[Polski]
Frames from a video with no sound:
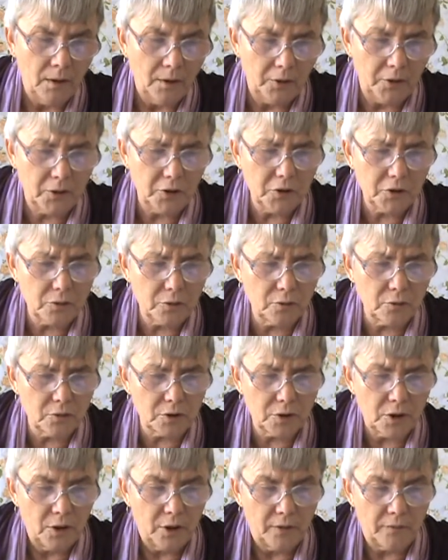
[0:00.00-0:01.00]

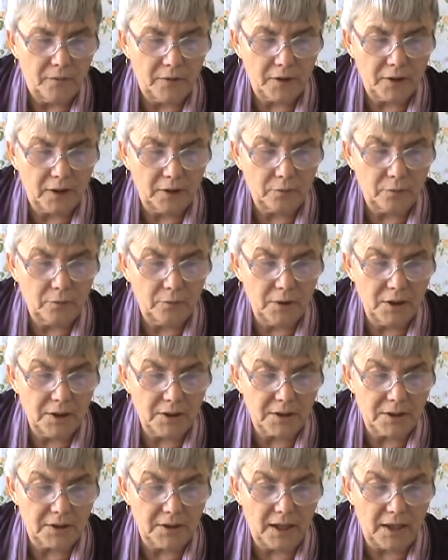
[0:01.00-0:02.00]
Chrystus
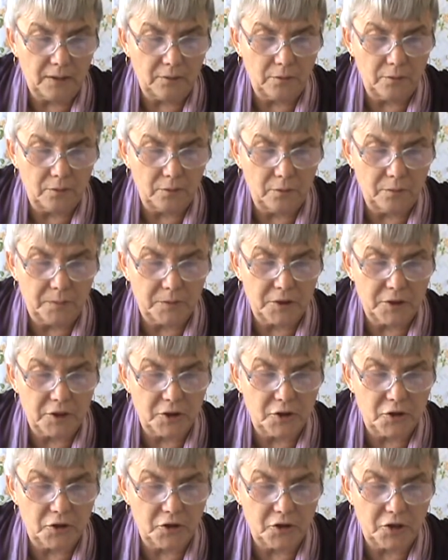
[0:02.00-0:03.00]
wyratuje z
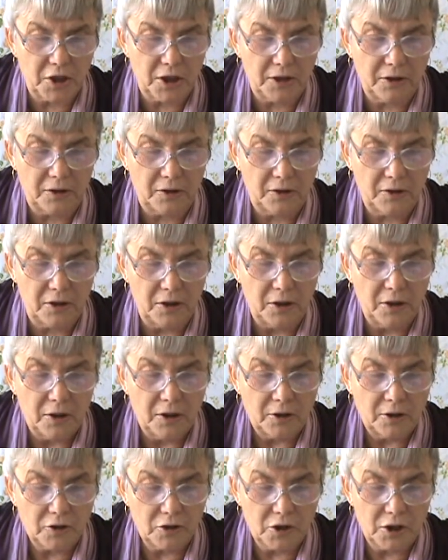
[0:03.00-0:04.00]
korupcji, ścierni
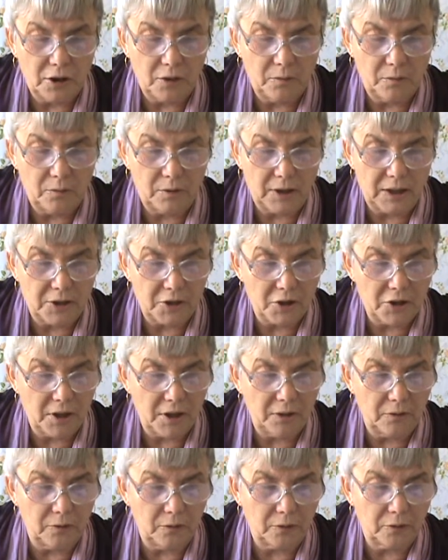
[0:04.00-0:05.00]
grzechu
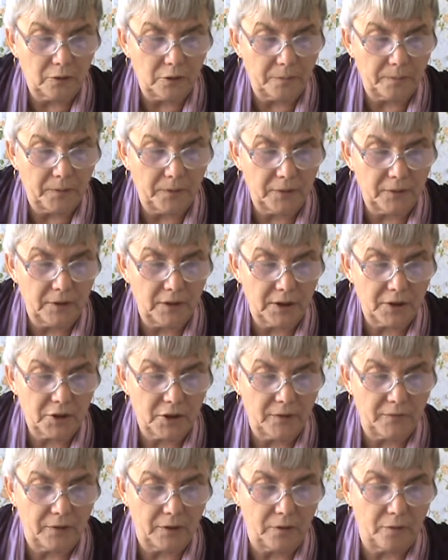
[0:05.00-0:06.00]
każdego, kto podda
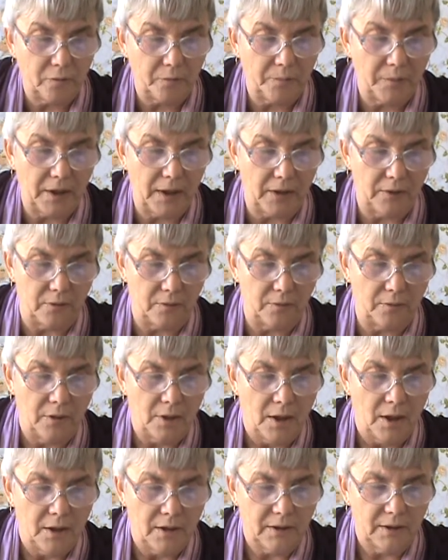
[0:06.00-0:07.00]
się wykupieniu.
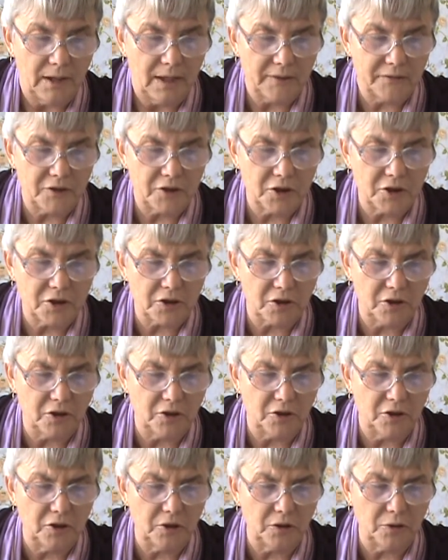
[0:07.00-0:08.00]
Dla
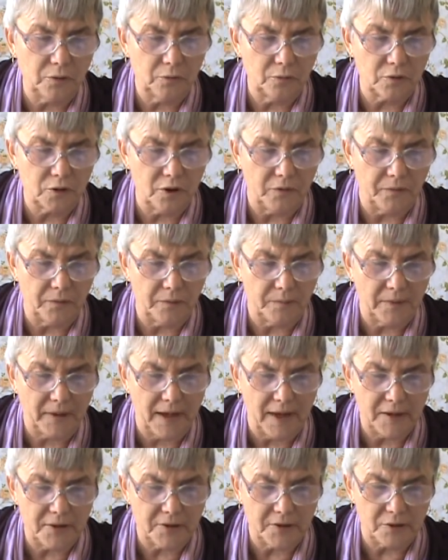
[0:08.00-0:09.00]
wszystkich tych, którzy
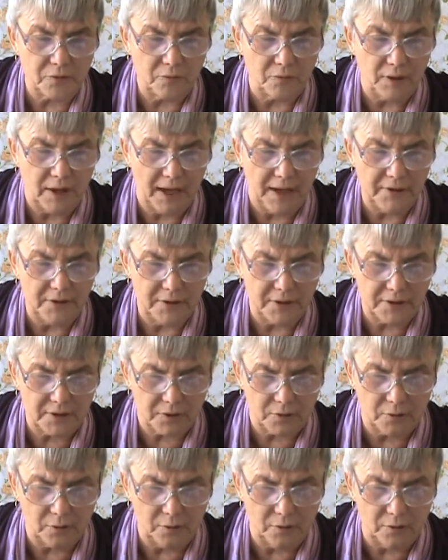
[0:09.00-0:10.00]
wybrali słuchanie,
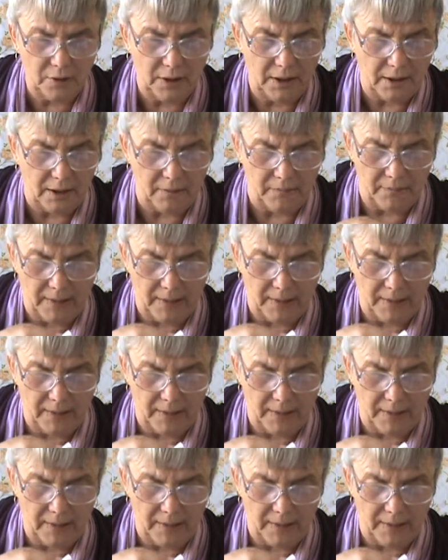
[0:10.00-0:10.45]
skruchę i